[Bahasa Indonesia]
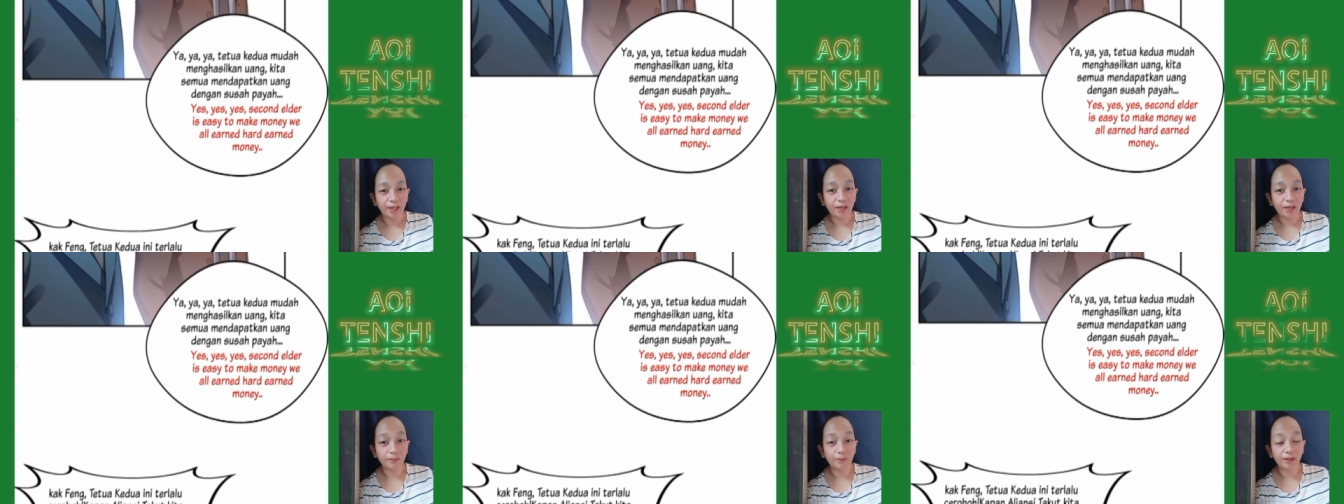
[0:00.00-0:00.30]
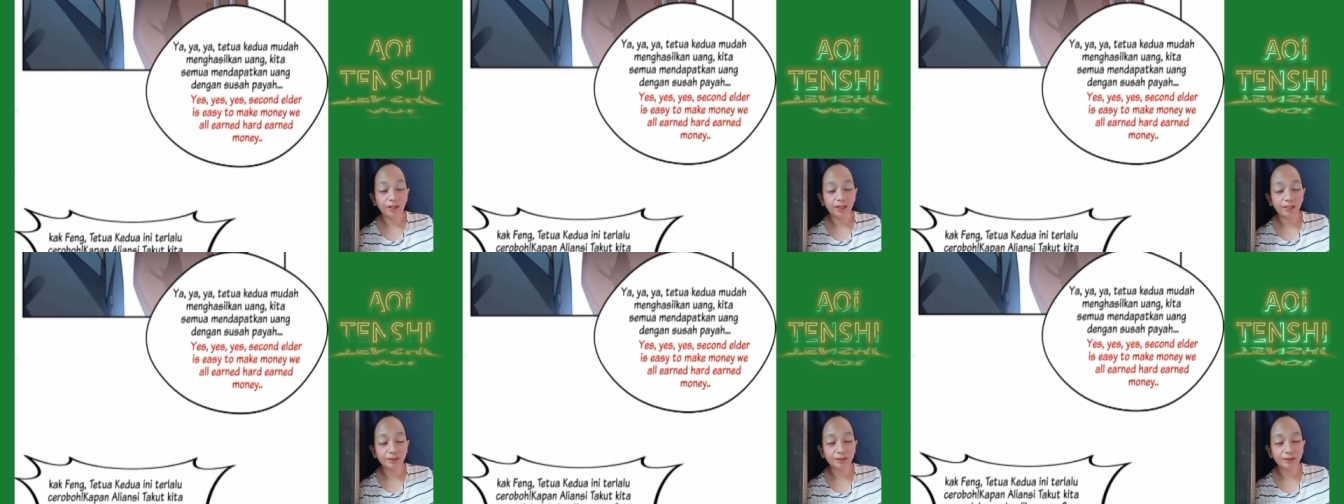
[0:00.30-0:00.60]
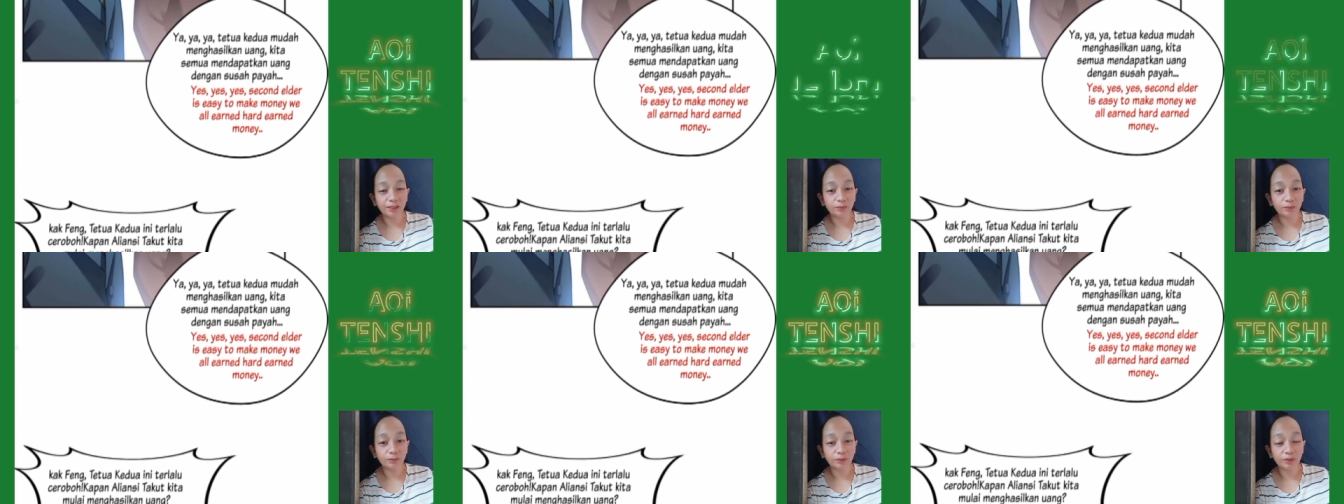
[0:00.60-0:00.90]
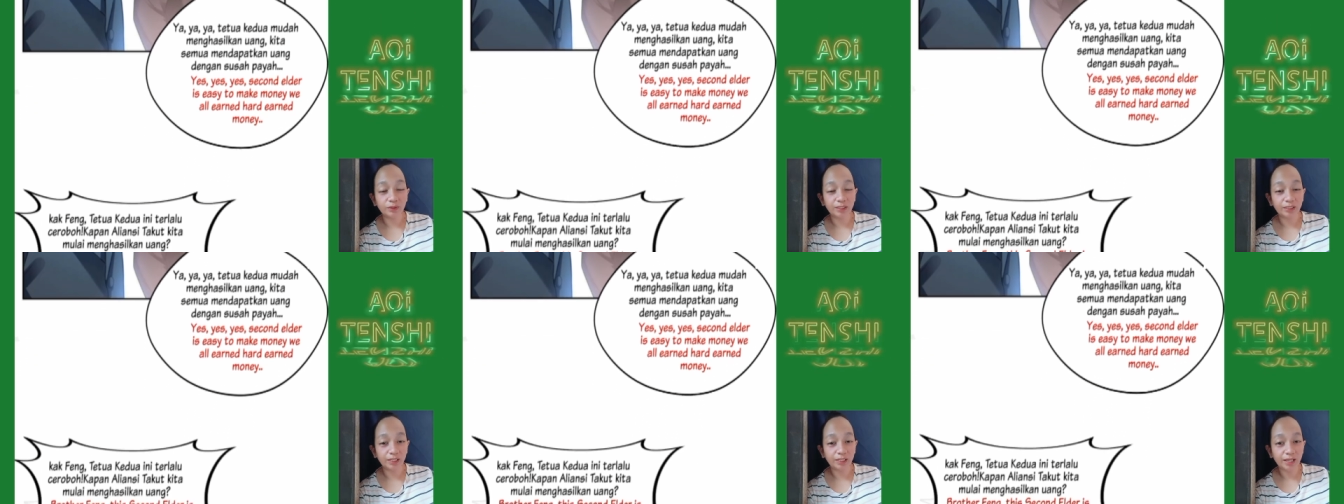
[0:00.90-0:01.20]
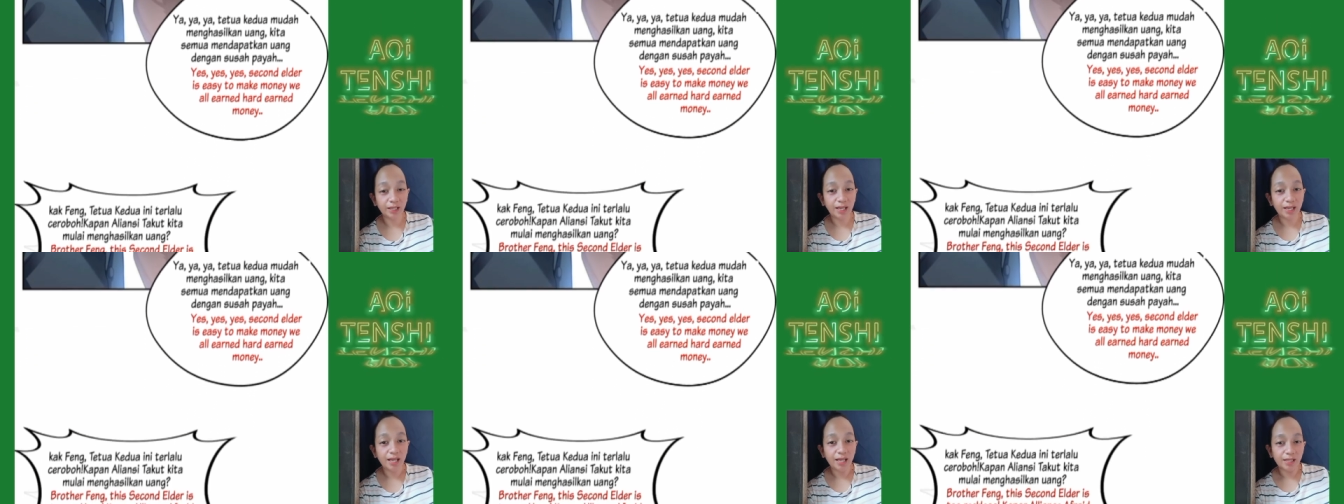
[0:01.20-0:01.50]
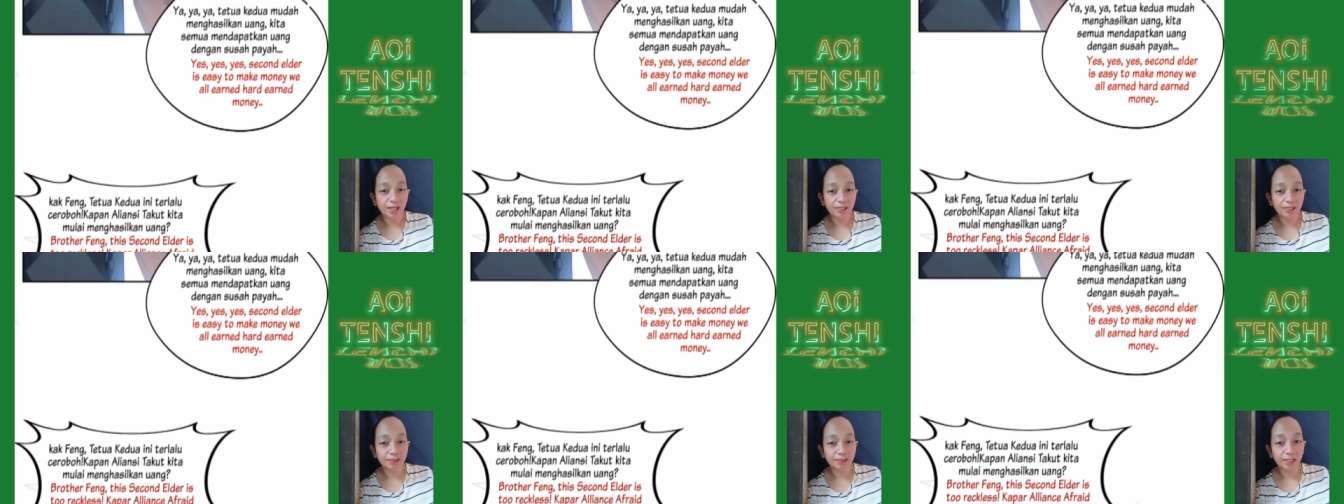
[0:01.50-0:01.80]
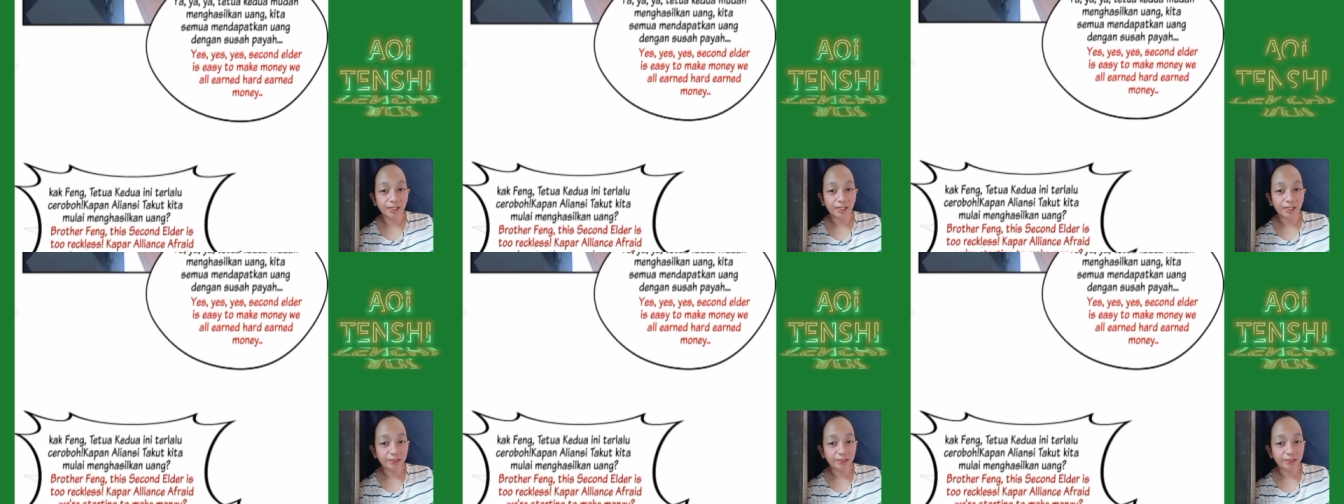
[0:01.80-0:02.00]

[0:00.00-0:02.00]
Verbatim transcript: emang kan kamu kira star